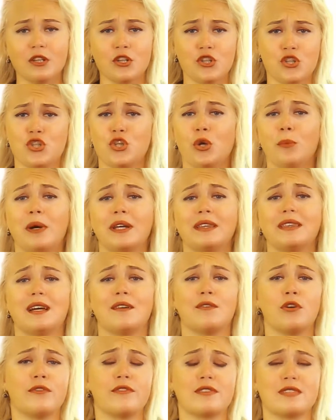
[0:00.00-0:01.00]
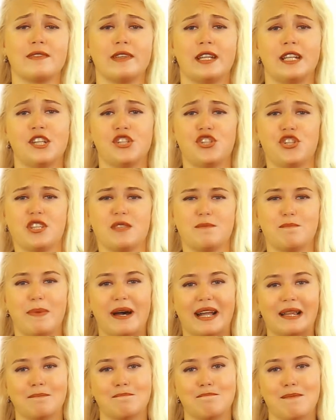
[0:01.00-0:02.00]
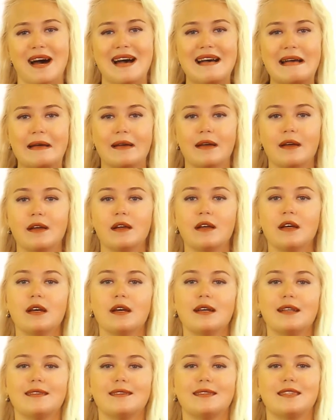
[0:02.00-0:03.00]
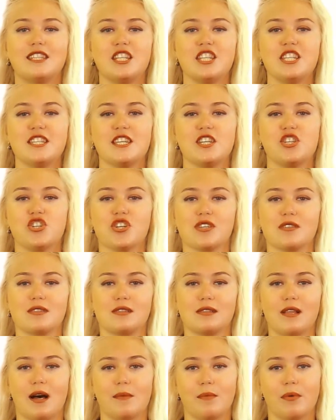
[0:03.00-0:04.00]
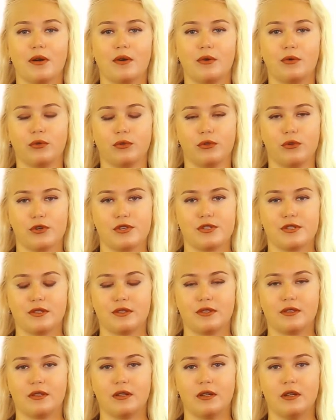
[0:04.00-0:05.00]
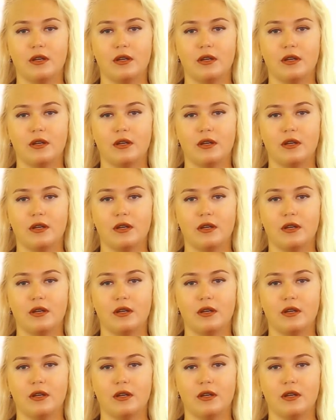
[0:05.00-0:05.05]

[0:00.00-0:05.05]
Чтобы одного возвеличить борьба, тысячи слабых уносит.